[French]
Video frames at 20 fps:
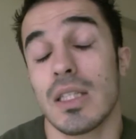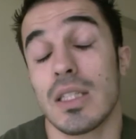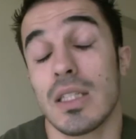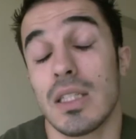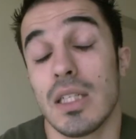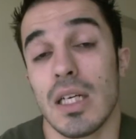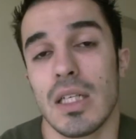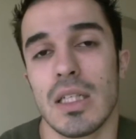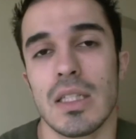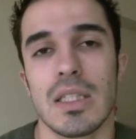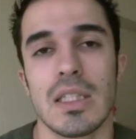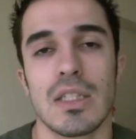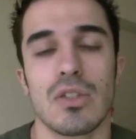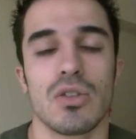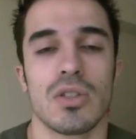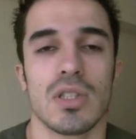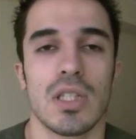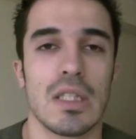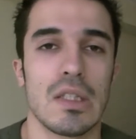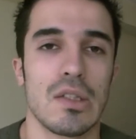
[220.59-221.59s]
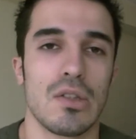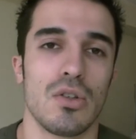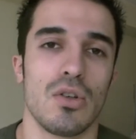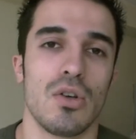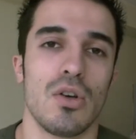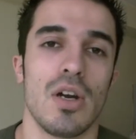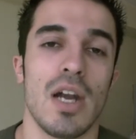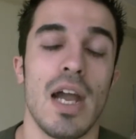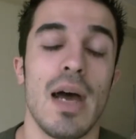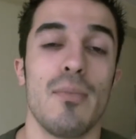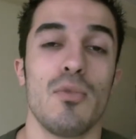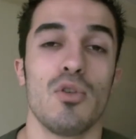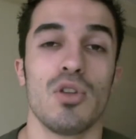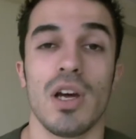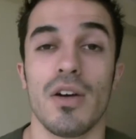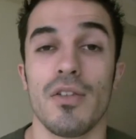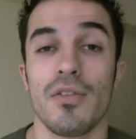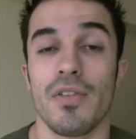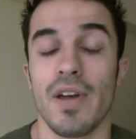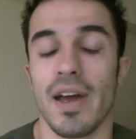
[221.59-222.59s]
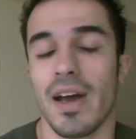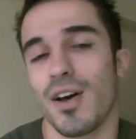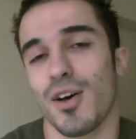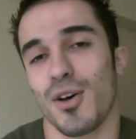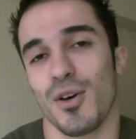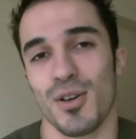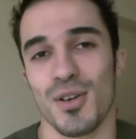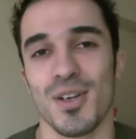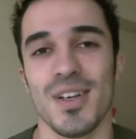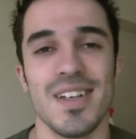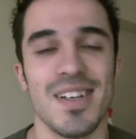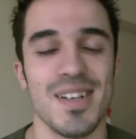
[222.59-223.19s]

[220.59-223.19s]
s'il y en a qui se sentent euh, l'âme d'enfer, euh.